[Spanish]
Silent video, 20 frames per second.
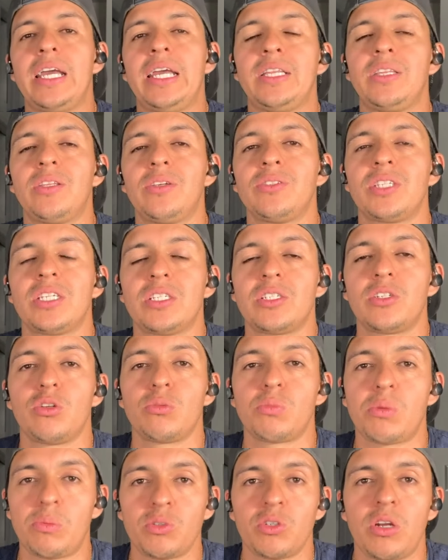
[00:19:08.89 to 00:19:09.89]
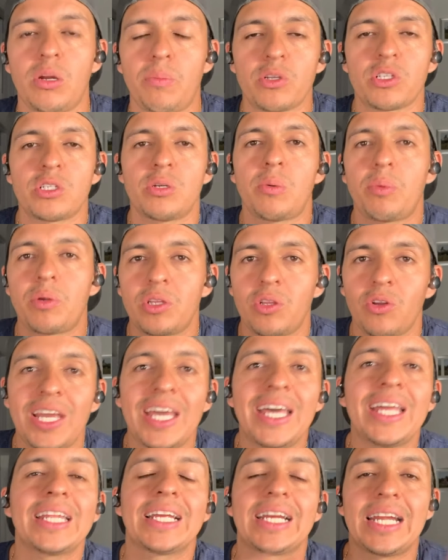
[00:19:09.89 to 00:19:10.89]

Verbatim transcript: entonces nos vemos en una próxima oportunidad,